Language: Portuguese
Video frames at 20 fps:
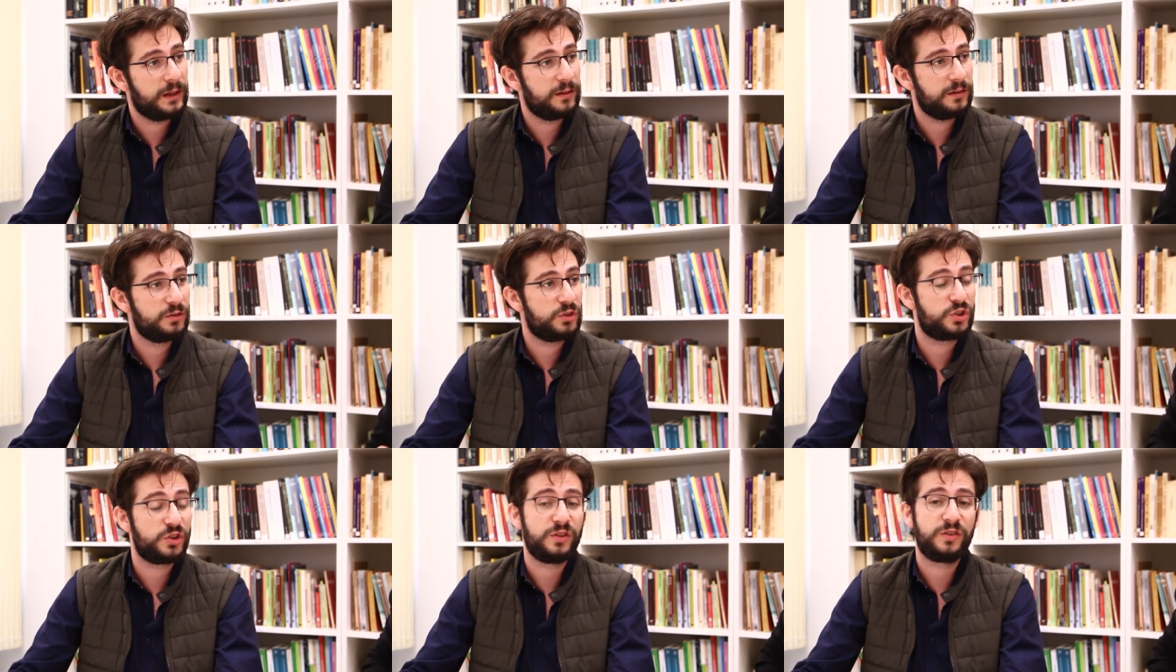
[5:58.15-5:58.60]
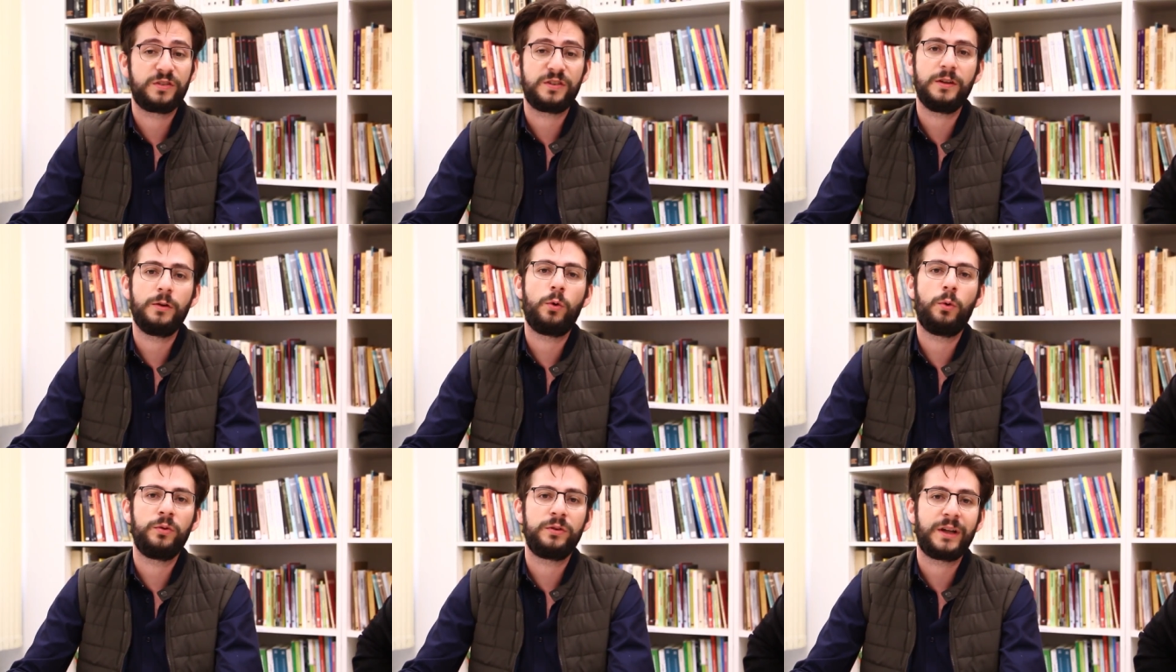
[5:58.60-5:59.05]
de se
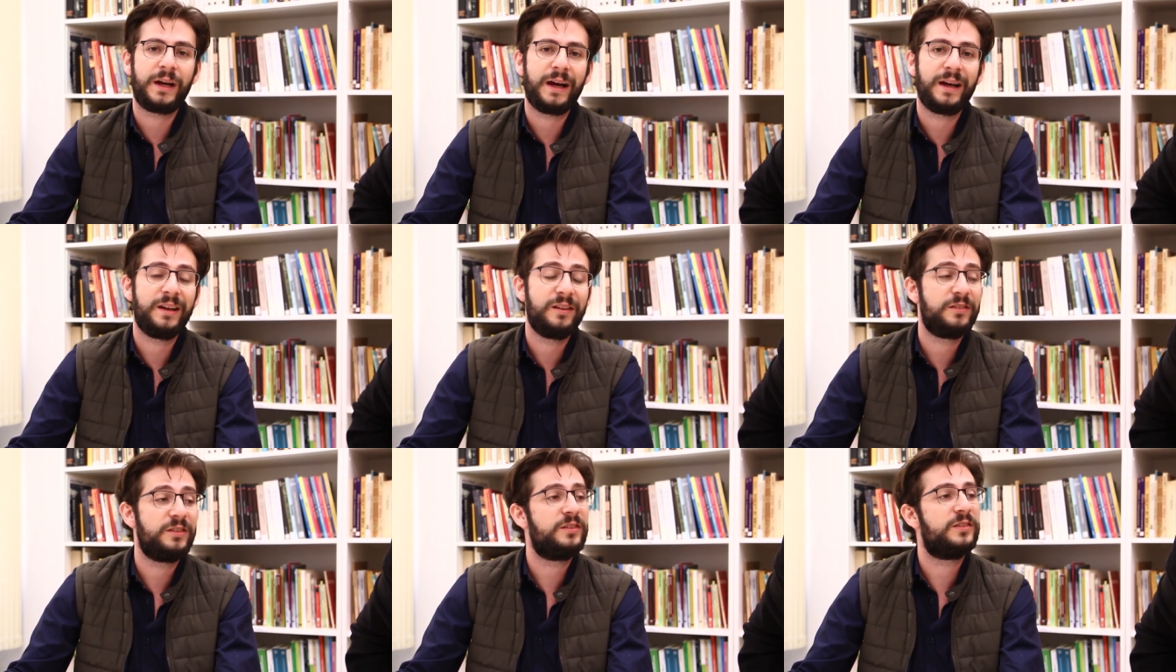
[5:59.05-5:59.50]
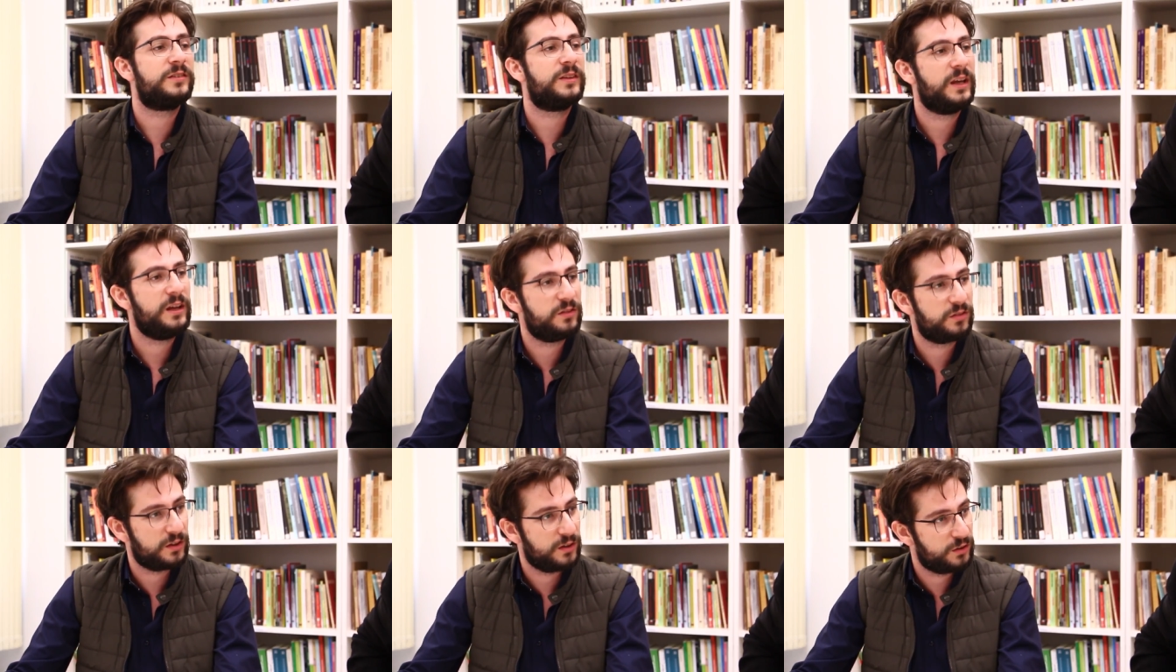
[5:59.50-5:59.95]
encontrar
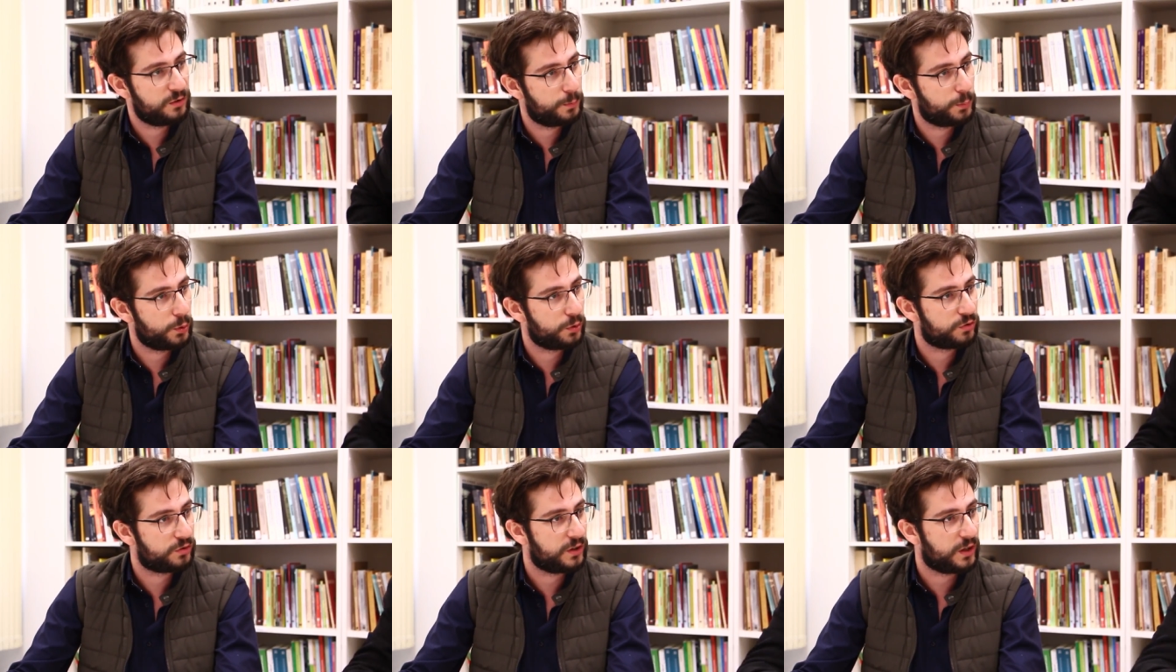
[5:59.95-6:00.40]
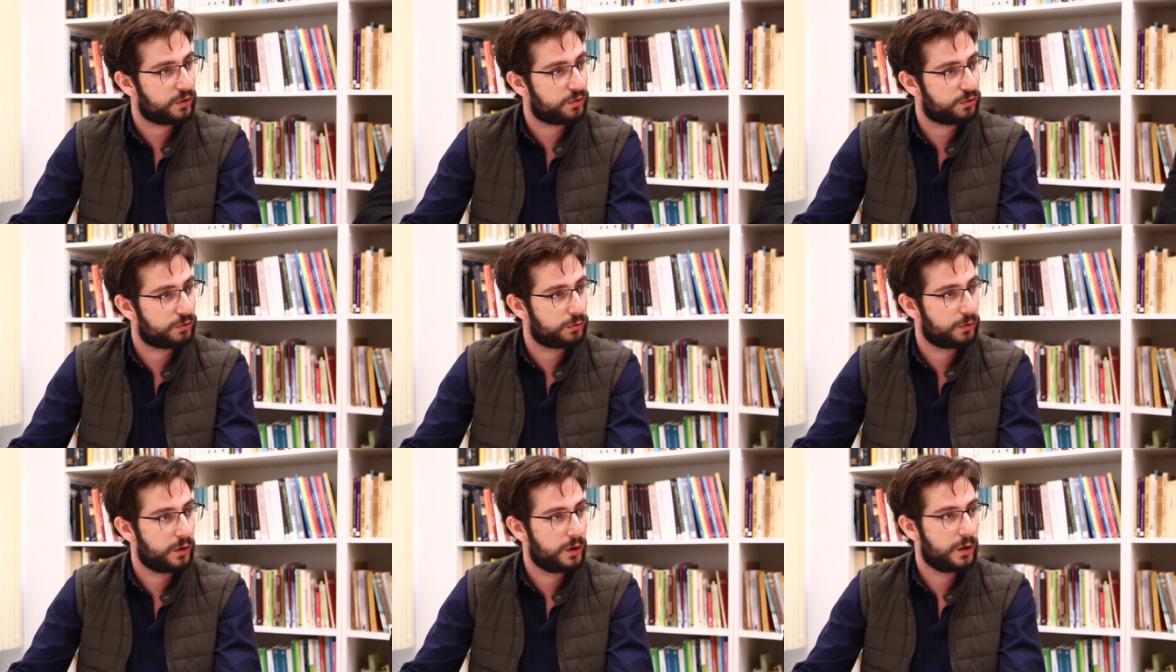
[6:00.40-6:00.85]
resistência nesse processo.
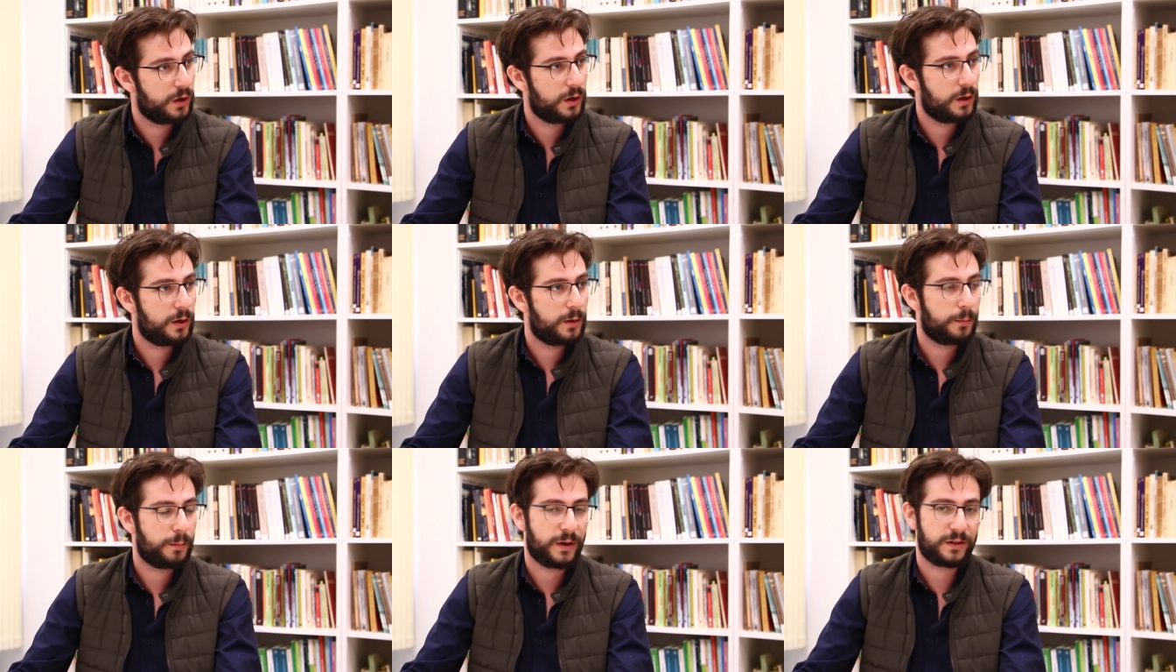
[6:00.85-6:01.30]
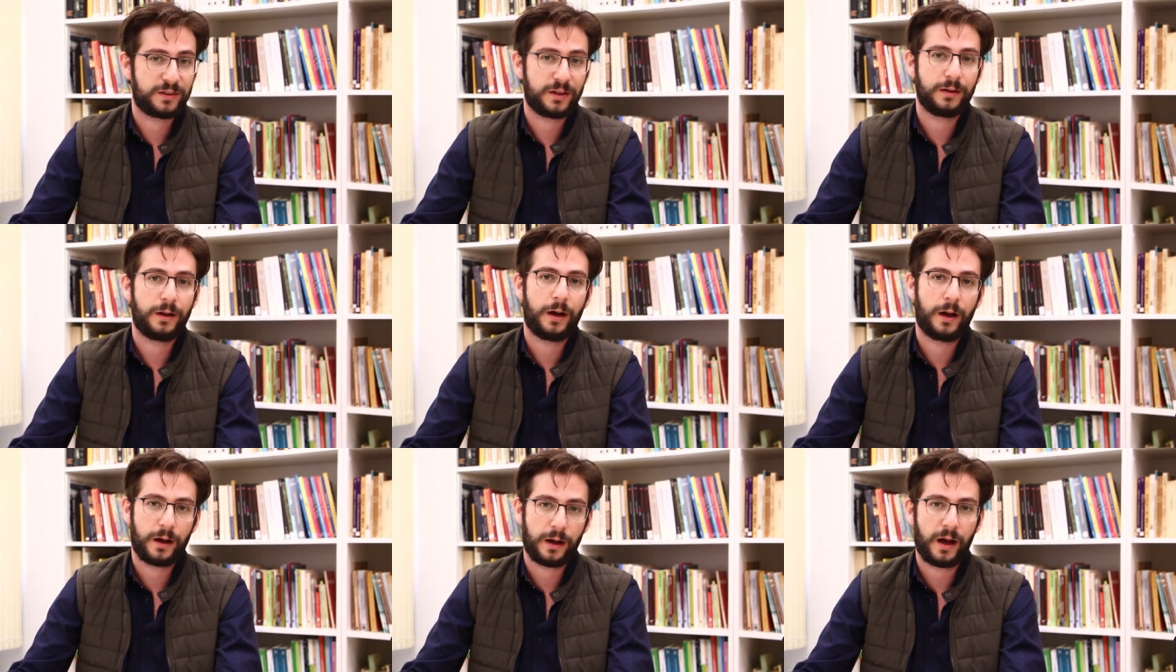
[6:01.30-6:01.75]
Mas
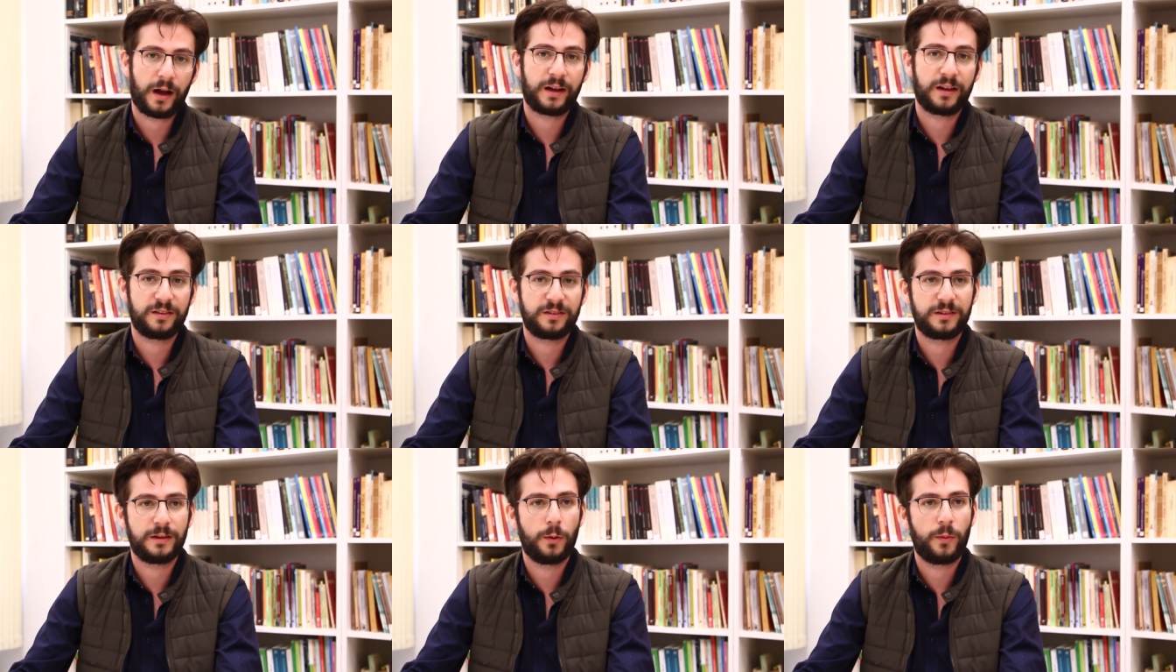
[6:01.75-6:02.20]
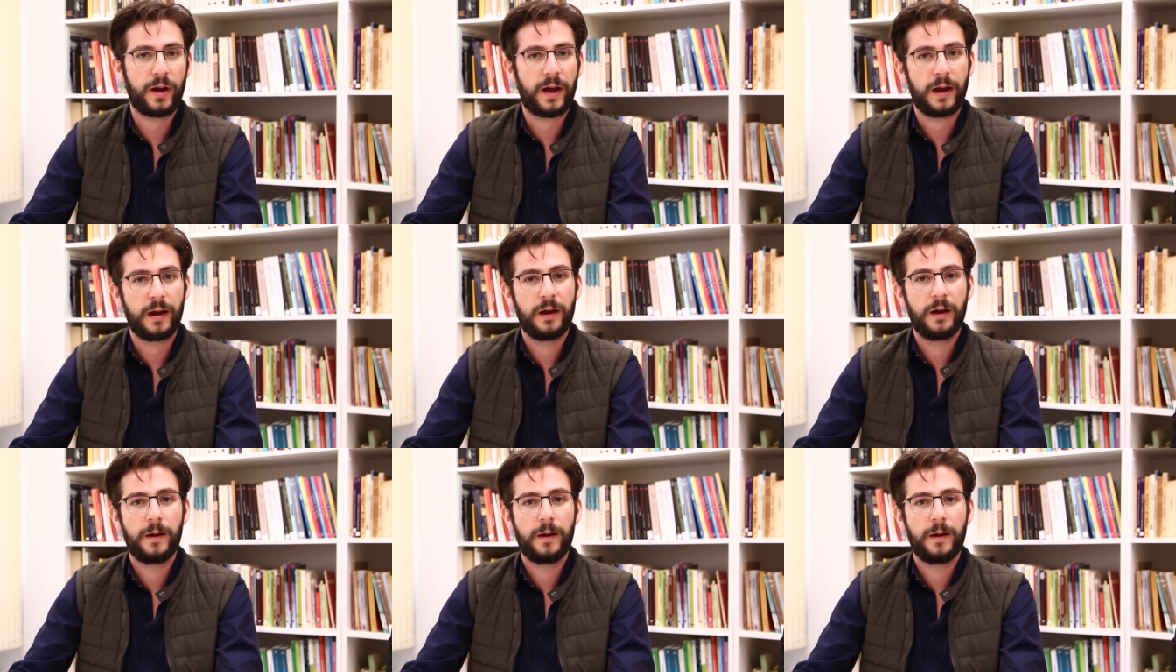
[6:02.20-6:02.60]
a, a questão é: